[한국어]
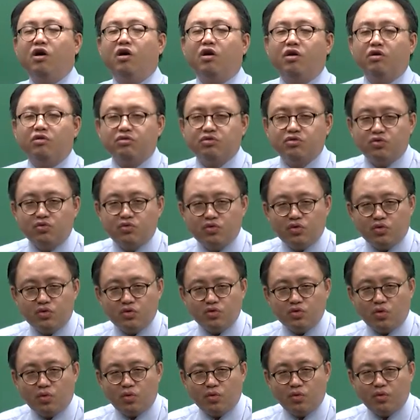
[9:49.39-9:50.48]
어느
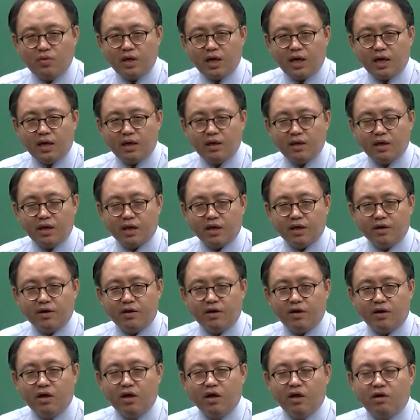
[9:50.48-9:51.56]
정도는 토론
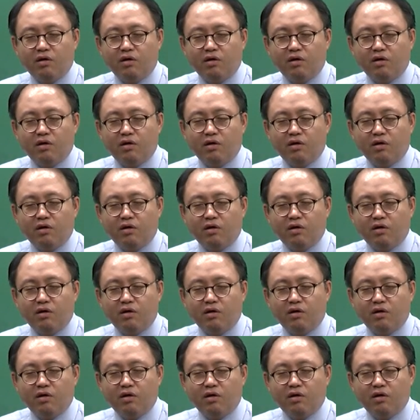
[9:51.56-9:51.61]
가능해요.